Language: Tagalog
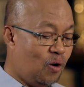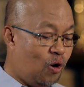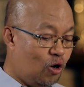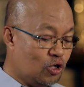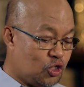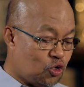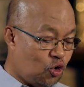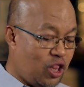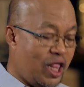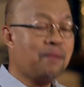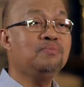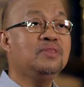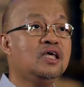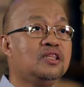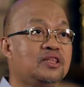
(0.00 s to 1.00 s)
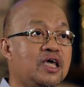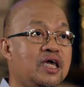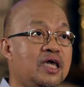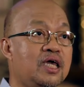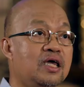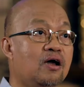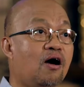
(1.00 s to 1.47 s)
o
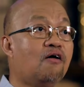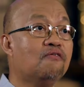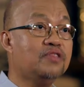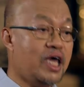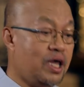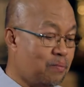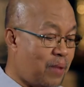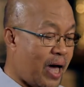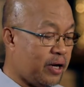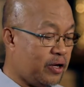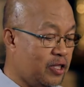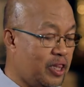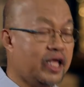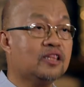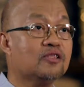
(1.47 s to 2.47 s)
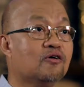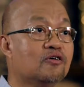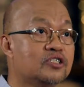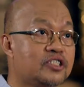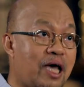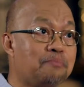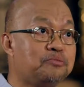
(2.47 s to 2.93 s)
Solemnity of the Immaculate
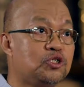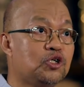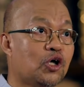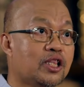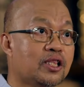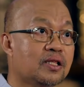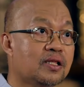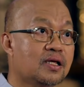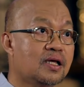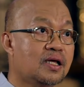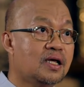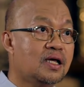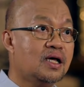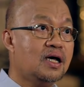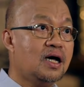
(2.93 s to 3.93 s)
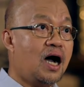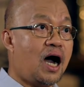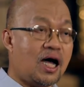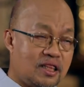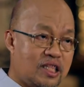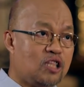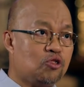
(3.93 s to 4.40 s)
Conception.
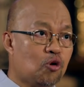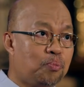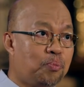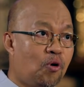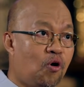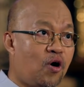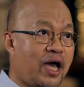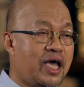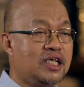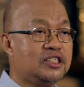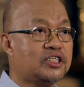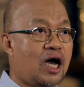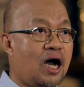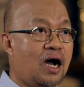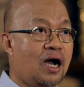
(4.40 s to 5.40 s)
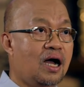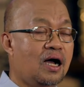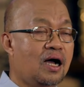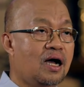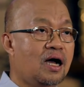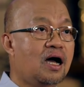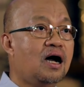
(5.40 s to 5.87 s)
At ito po ay
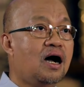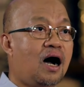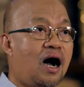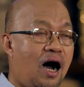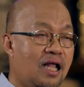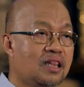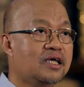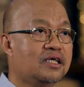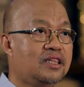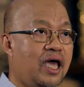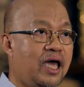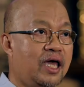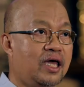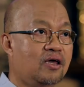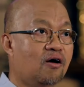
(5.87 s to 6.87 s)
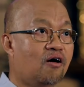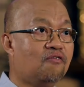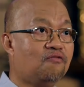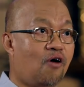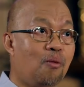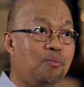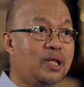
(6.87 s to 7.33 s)
isang holiday
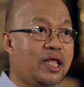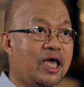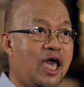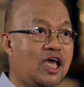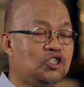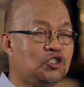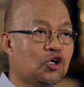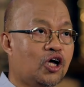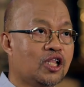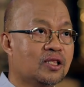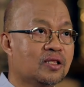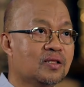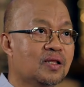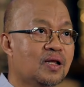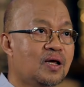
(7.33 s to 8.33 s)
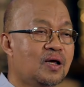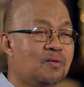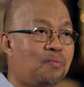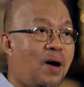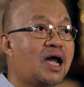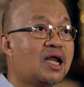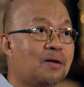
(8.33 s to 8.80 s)
of obligation
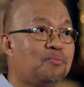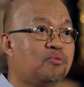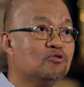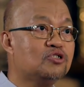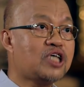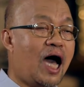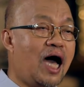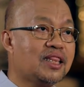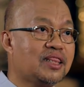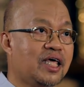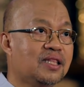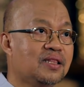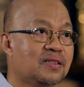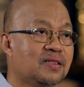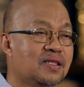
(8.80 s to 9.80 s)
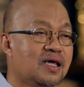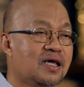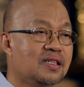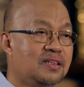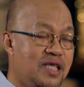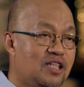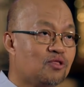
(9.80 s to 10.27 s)
para po sa atin
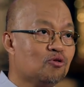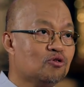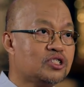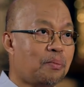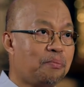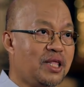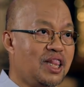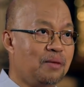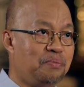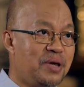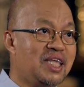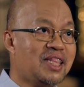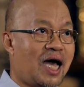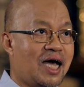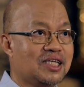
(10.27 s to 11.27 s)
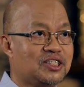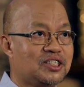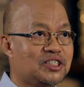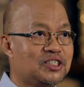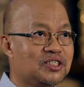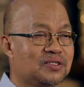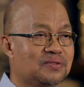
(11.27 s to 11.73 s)
dito sa
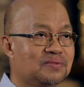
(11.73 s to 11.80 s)
Pilipinas